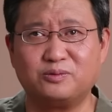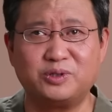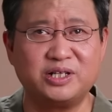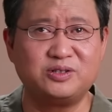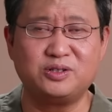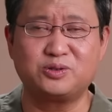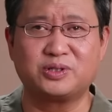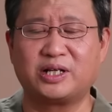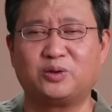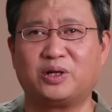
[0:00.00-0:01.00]
无人机
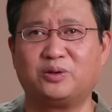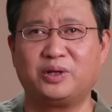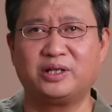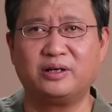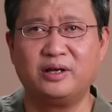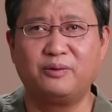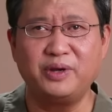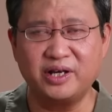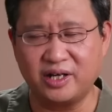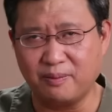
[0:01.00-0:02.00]
作战团队呢，
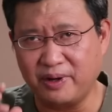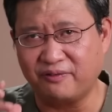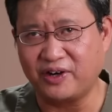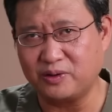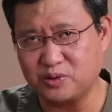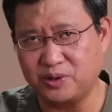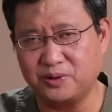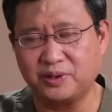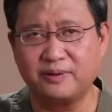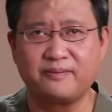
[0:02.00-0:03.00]
为何没有发挥作
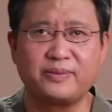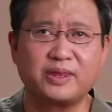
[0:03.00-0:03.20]
用呢？